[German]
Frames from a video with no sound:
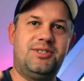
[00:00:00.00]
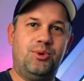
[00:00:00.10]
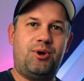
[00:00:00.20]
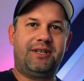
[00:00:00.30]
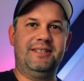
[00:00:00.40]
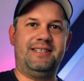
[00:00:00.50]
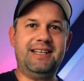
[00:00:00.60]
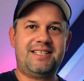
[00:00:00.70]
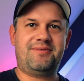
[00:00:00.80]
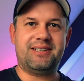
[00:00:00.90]
So Leute,
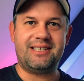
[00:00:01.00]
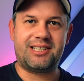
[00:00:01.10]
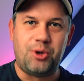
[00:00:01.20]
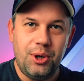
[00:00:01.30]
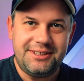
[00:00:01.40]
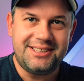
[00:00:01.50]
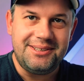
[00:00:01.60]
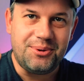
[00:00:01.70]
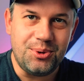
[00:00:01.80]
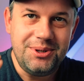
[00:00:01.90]
das war das
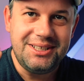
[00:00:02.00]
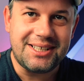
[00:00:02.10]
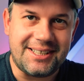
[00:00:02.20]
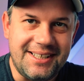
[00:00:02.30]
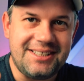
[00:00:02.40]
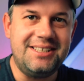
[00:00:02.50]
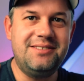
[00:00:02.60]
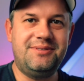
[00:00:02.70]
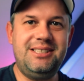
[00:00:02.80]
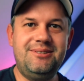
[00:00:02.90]
kurze und
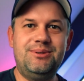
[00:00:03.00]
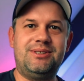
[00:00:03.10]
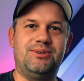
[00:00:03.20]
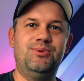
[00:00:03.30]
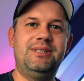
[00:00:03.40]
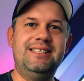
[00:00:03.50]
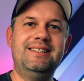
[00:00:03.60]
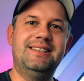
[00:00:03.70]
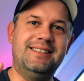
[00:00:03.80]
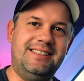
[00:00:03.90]
knackige Video zu
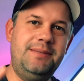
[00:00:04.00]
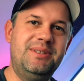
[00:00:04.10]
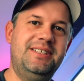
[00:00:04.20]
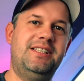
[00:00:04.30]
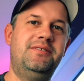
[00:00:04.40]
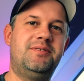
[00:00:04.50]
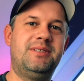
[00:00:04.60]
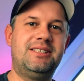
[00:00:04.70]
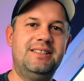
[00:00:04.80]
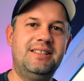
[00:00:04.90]
den sieben
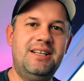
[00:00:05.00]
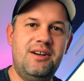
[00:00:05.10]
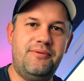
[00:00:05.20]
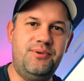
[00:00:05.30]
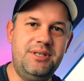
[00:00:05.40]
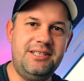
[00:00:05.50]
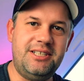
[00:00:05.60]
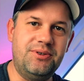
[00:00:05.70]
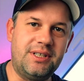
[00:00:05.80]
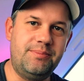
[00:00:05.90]
Hilfsmitteln für die
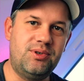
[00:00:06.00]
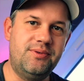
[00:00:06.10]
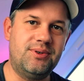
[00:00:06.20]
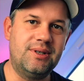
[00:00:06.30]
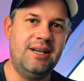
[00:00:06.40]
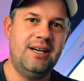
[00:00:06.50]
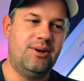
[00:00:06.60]
Theorieprüfung.